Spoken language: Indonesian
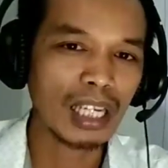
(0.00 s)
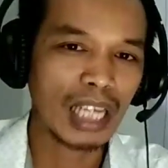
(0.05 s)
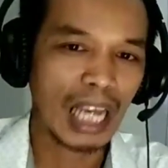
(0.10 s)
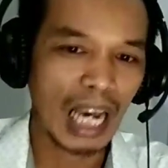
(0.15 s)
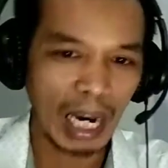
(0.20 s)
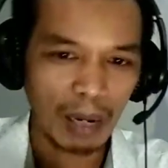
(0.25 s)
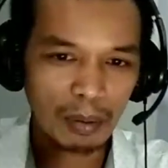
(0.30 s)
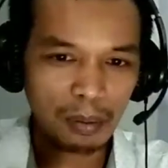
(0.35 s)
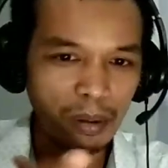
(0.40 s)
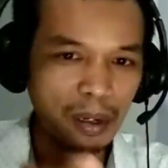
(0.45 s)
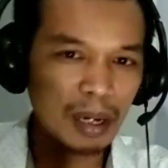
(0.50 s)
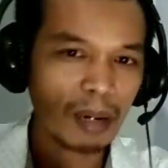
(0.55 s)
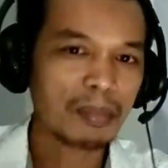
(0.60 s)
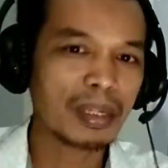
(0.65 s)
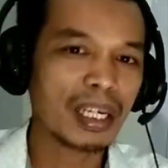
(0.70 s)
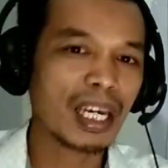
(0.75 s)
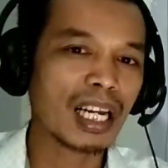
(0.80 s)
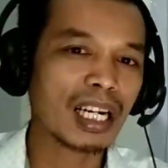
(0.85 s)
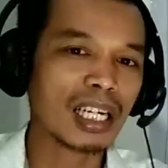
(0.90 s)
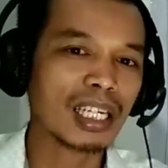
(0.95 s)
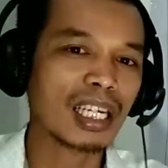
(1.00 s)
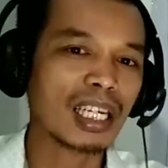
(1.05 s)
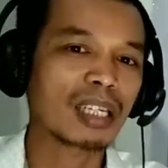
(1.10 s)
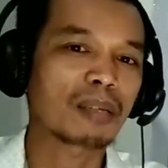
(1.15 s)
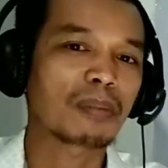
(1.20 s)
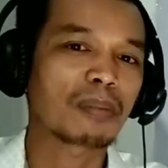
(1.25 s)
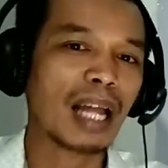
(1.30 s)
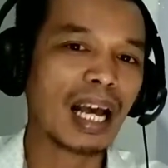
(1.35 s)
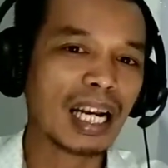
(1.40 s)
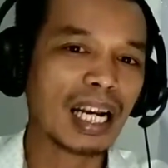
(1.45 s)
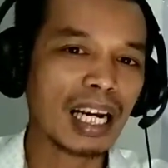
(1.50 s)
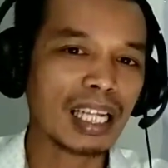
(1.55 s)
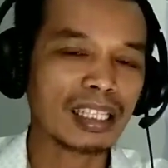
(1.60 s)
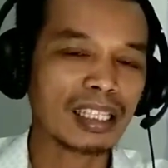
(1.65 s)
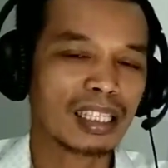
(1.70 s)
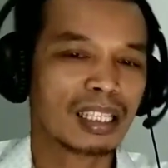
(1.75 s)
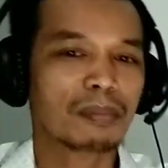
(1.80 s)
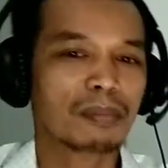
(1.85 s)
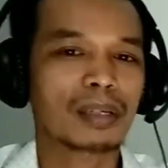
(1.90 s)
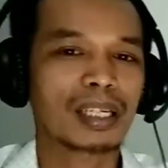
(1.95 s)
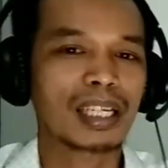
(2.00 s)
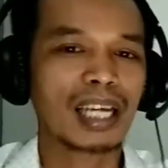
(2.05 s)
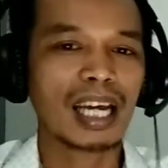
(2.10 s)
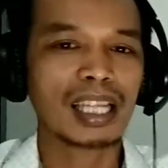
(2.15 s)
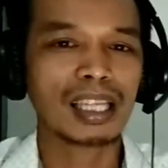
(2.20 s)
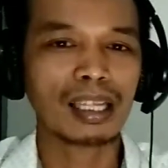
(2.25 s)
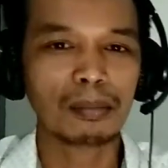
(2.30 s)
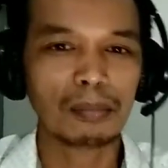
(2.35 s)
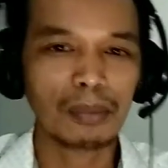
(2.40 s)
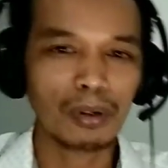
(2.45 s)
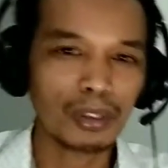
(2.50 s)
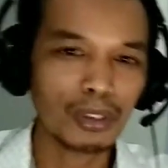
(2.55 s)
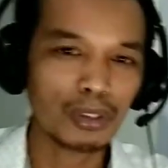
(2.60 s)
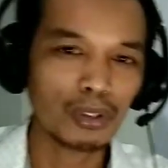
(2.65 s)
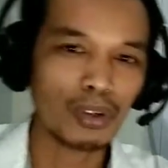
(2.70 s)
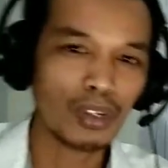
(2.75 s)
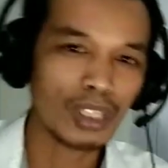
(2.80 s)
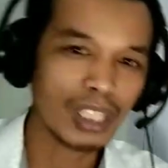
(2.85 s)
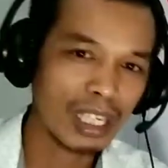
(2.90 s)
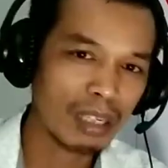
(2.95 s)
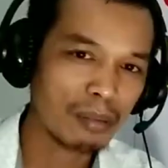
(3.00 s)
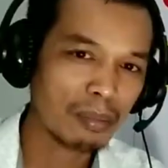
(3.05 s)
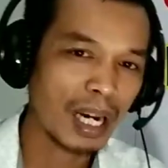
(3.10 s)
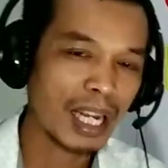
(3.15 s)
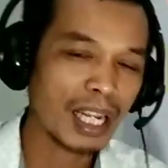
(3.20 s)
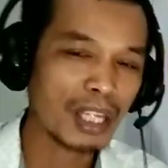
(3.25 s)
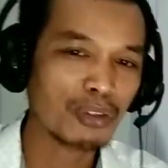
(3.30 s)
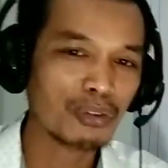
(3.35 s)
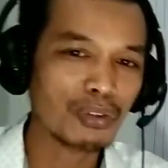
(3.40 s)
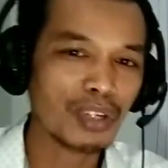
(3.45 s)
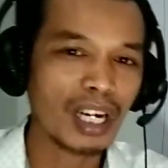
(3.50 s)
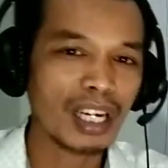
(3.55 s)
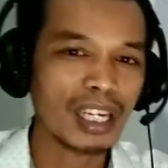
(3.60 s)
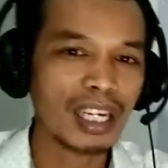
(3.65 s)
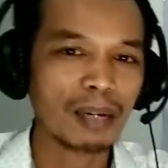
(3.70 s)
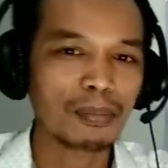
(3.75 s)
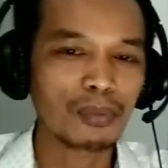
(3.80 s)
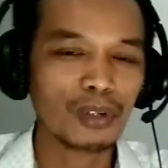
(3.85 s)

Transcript: ya biar dia di belakang tetap kelihatan mau disorot dari mana juga ya.